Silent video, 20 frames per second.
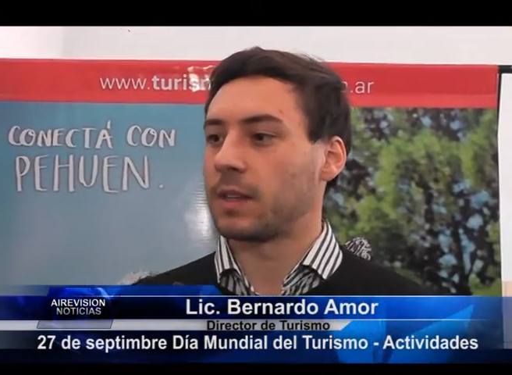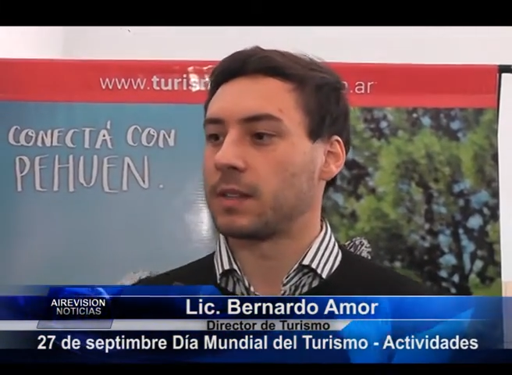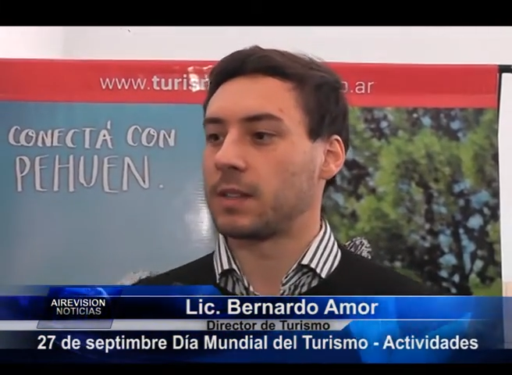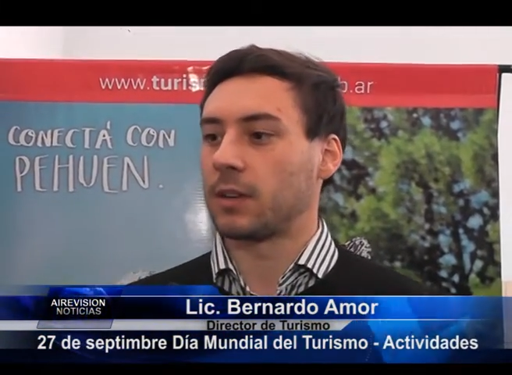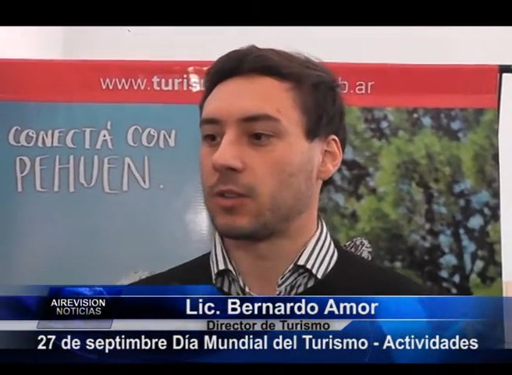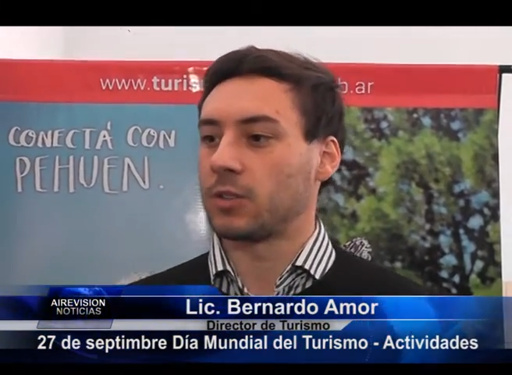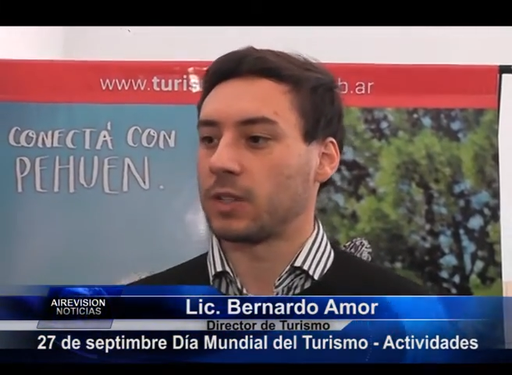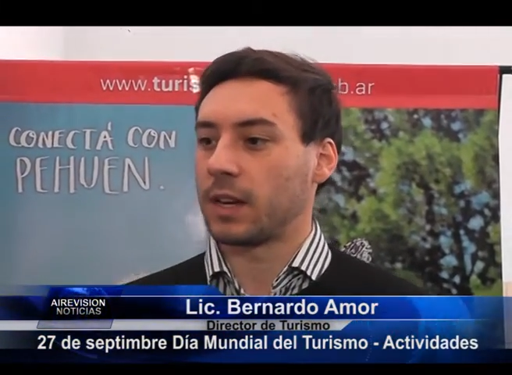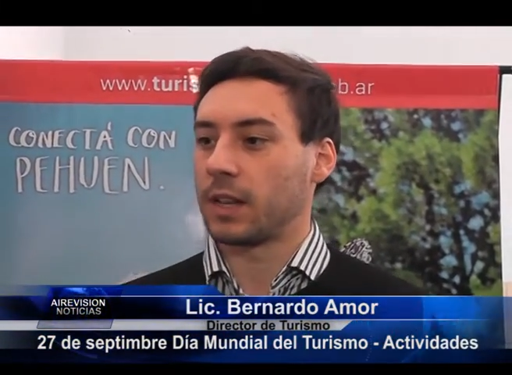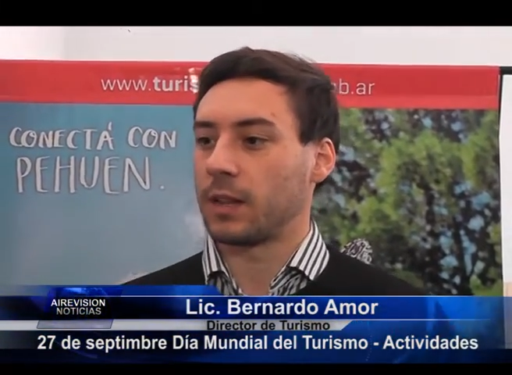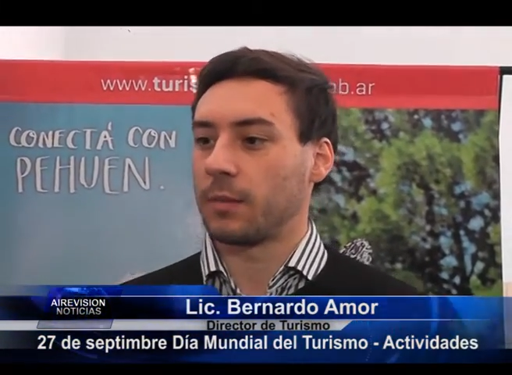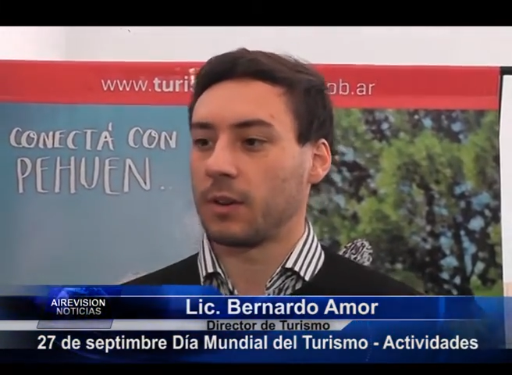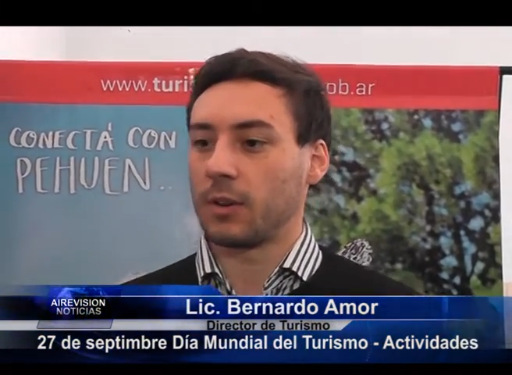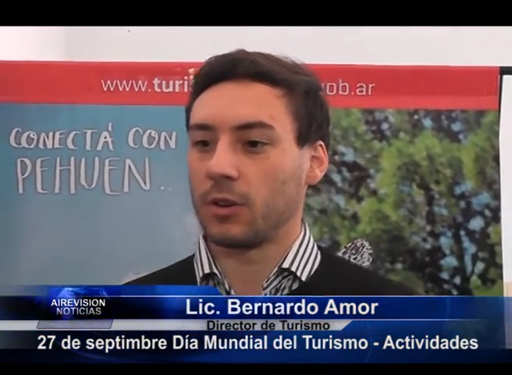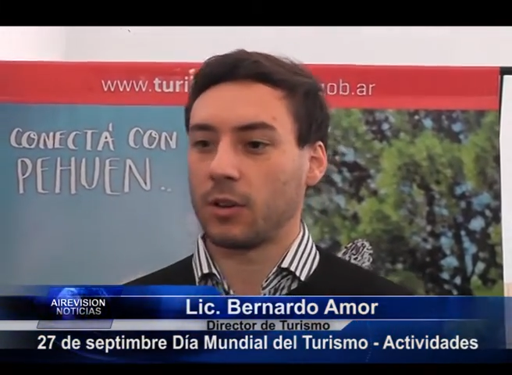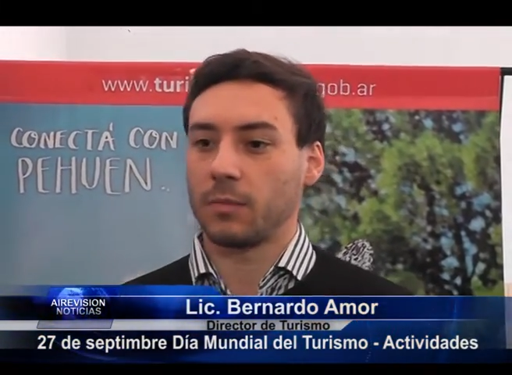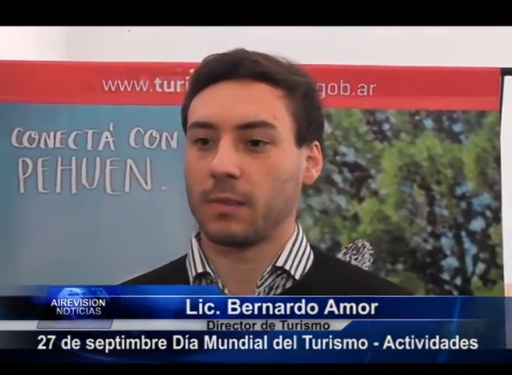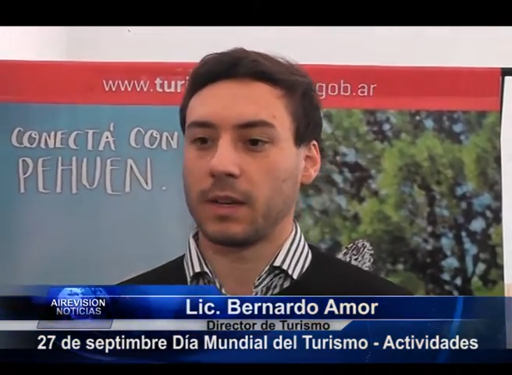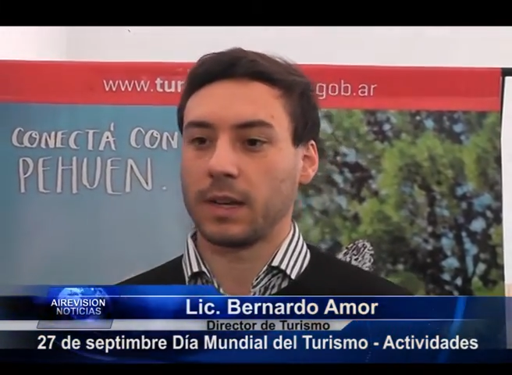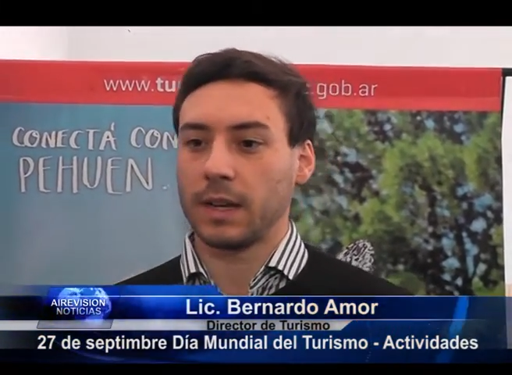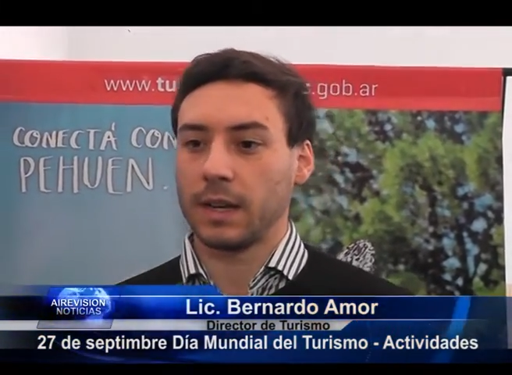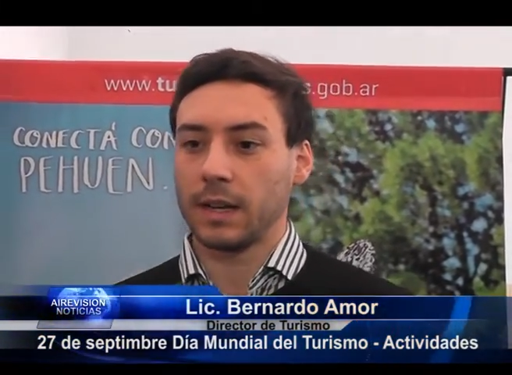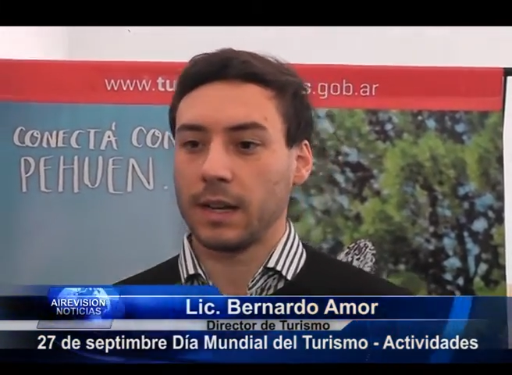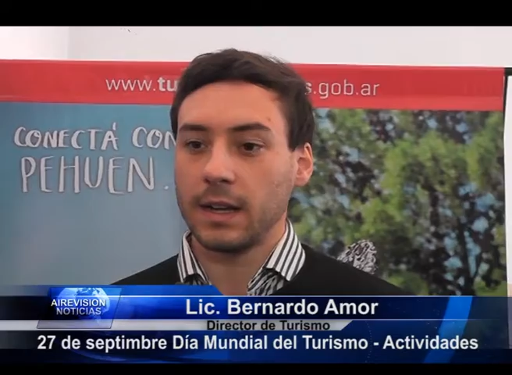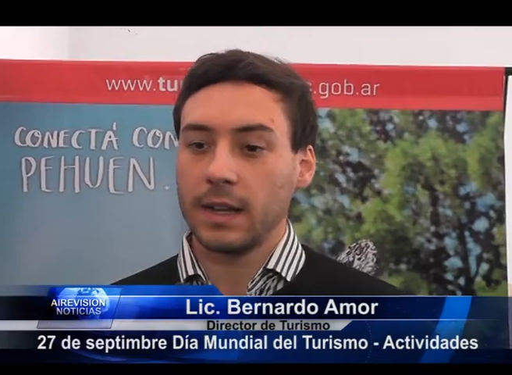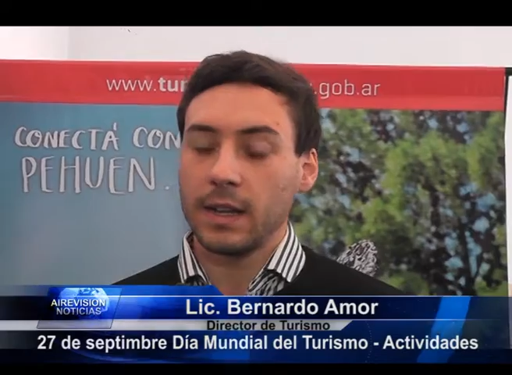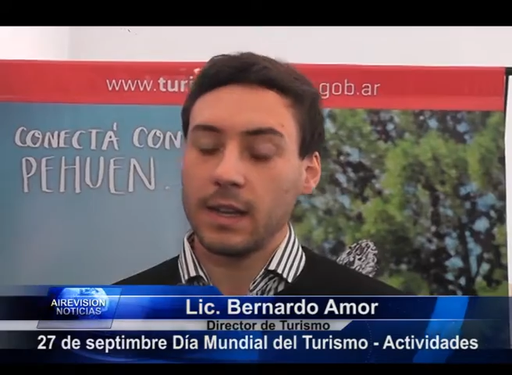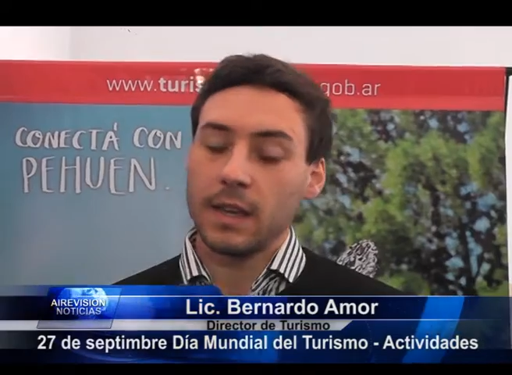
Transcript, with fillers: desarrollar de mejor manera.